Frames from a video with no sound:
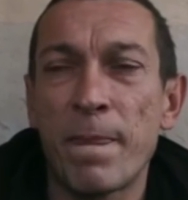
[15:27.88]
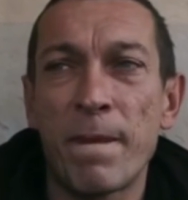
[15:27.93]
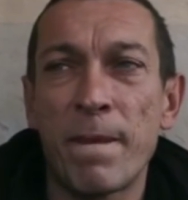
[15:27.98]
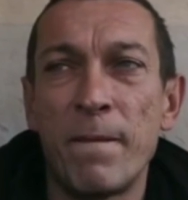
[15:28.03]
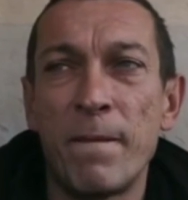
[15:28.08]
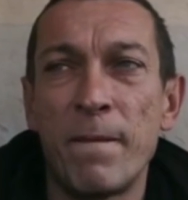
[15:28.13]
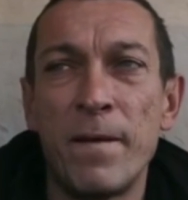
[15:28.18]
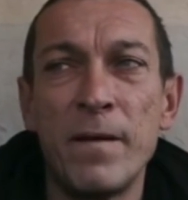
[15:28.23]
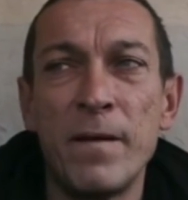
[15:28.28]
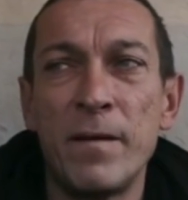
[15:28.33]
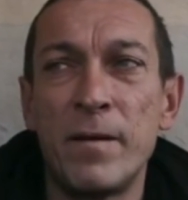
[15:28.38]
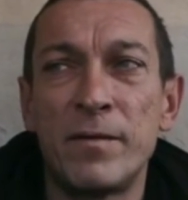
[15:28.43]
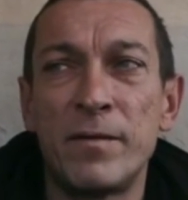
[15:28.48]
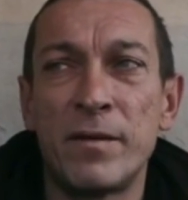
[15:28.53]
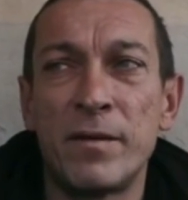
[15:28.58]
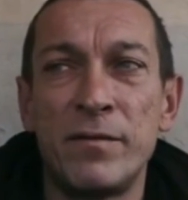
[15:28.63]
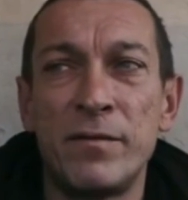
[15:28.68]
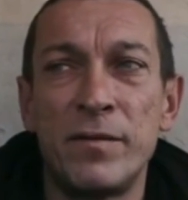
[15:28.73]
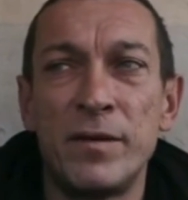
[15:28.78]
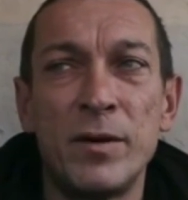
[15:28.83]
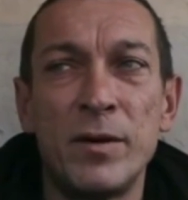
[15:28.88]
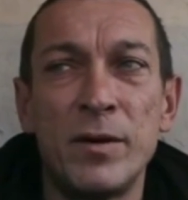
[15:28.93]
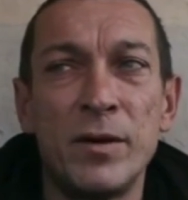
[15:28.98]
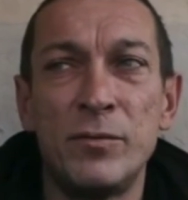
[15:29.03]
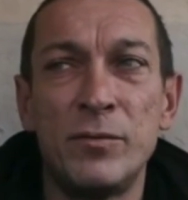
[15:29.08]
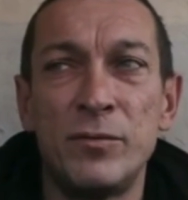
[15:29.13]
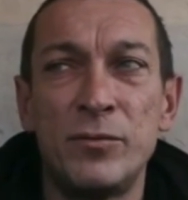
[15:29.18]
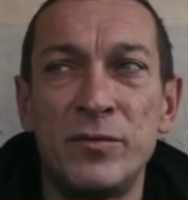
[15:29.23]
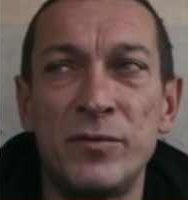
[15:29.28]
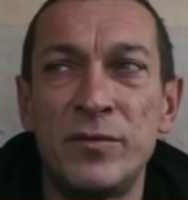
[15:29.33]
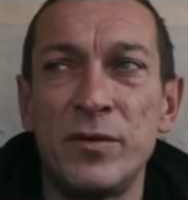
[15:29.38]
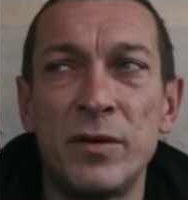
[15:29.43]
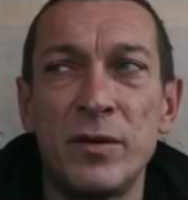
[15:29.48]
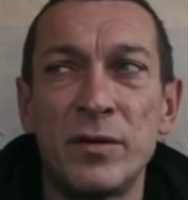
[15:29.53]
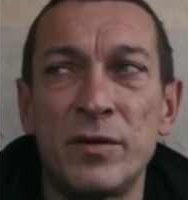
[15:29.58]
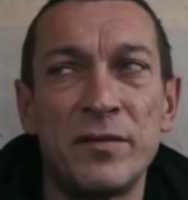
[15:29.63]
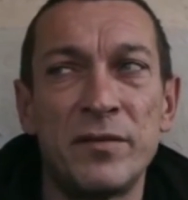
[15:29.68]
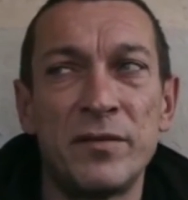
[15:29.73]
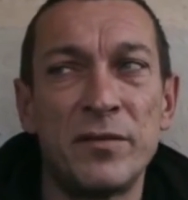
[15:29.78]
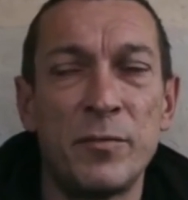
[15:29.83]
Ouais, ça fait ouais, du 12 h
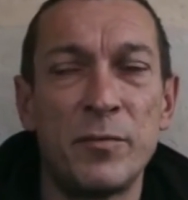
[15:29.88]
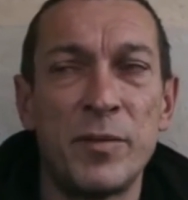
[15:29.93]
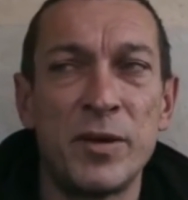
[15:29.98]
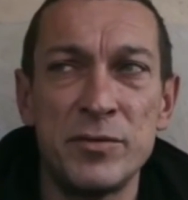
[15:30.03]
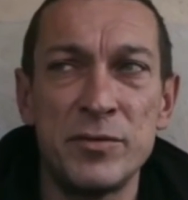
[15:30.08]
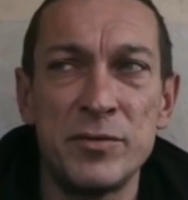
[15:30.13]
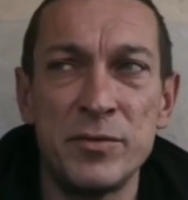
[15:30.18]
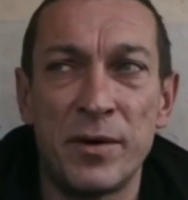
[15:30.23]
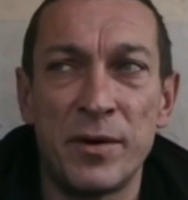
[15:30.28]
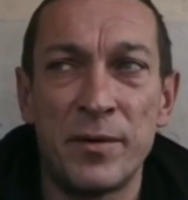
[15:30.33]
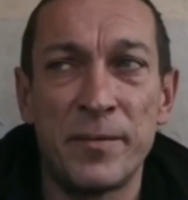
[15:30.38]
13 heures par jour.